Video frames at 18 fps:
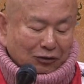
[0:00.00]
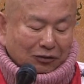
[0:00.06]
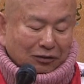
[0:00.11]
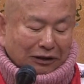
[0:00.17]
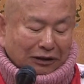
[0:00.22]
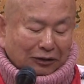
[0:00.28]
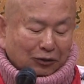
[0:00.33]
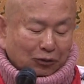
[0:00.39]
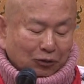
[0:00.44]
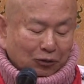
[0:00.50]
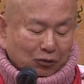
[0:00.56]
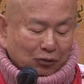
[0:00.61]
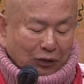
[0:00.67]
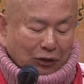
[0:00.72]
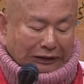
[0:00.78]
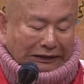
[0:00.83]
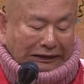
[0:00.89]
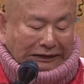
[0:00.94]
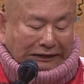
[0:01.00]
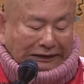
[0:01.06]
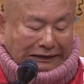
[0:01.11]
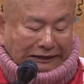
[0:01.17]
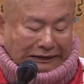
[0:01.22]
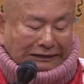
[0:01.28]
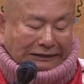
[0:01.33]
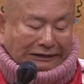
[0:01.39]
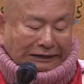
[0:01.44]
可能够赚
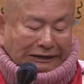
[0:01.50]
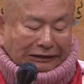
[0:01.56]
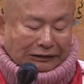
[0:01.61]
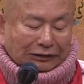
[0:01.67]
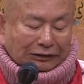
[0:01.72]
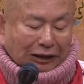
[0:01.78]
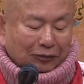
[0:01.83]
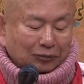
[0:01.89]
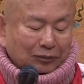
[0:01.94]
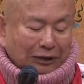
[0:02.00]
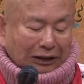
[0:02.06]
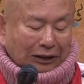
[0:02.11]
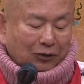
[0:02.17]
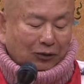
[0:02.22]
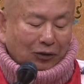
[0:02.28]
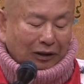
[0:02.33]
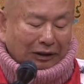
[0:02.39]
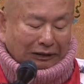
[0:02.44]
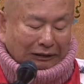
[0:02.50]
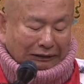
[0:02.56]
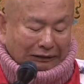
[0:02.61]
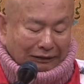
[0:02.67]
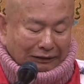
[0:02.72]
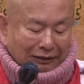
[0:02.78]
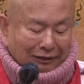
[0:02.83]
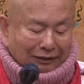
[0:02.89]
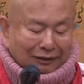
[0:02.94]
一千两百块，
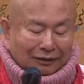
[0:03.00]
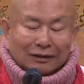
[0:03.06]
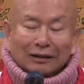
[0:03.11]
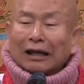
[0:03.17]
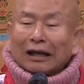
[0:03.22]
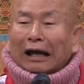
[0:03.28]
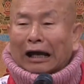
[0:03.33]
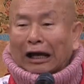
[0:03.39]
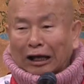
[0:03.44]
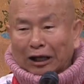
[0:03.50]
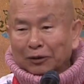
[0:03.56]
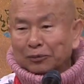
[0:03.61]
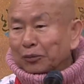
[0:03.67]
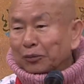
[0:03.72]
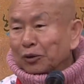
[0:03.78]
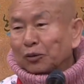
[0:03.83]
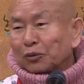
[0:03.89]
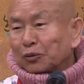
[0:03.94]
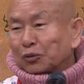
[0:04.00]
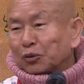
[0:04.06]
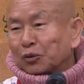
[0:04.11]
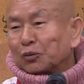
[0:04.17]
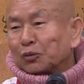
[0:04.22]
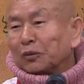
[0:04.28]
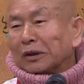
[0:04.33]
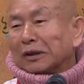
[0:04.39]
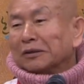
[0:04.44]
还不用
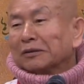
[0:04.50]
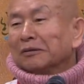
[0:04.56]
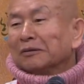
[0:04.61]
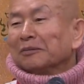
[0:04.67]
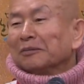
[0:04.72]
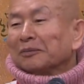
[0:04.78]
出门。